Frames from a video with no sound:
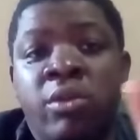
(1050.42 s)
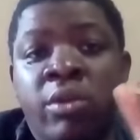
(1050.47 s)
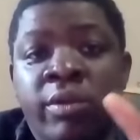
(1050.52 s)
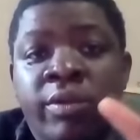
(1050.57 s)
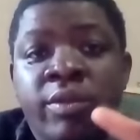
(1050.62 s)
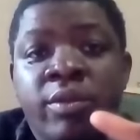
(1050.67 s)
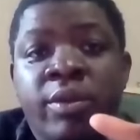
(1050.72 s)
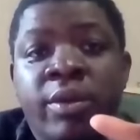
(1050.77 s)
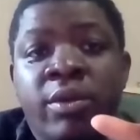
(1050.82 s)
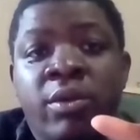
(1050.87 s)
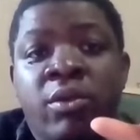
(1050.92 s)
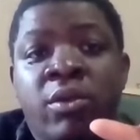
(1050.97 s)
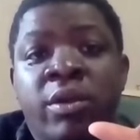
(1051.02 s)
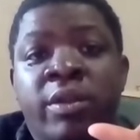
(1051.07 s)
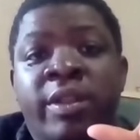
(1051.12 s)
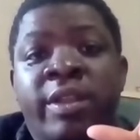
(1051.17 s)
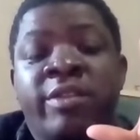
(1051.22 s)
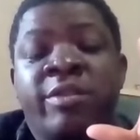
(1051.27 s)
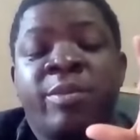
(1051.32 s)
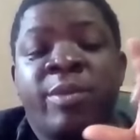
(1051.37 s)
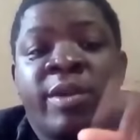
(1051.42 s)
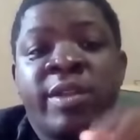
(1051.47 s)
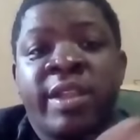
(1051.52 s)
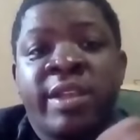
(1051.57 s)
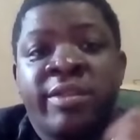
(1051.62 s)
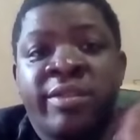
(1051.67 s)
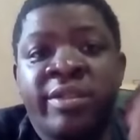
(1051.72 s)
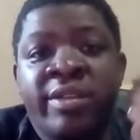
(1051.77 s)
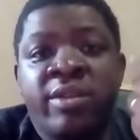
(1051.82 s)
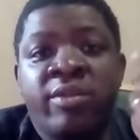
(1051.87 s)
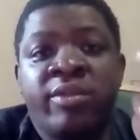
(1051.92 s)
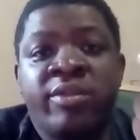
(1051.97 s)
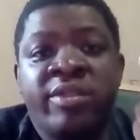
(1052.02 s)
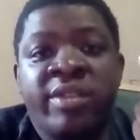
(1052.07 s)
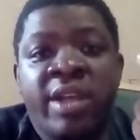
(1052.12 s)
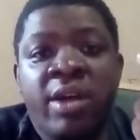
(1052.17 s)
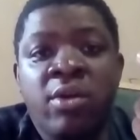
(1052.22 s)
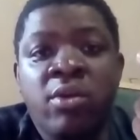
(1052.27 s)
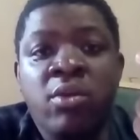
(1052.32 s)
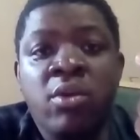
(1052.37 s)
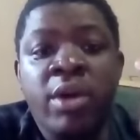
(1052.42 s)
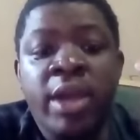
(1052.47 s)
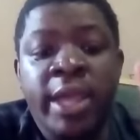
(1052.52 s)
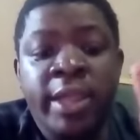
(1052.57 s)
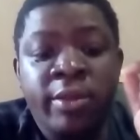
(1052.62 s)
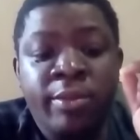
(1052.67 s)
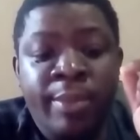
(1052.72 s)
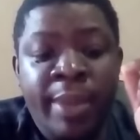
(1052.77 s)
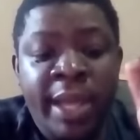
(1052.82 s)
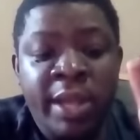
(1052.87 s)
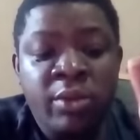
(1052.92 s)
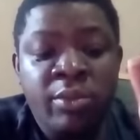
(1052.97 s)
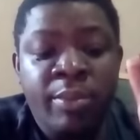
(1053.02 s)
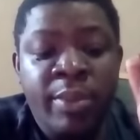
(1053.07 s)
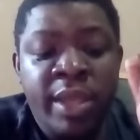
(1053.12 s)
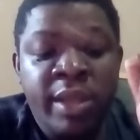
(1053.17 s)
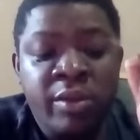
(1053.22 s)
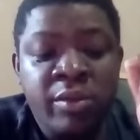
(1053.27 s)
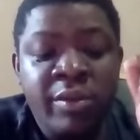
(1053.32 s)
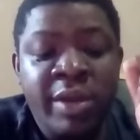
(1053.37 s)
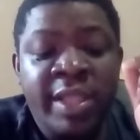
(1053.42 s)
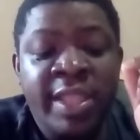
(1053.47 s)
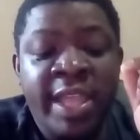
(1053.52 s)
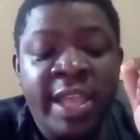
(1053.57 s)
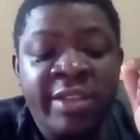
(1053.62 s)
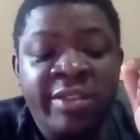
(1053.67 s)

Outro, outra exportação que está ocorrendo para o Peru, a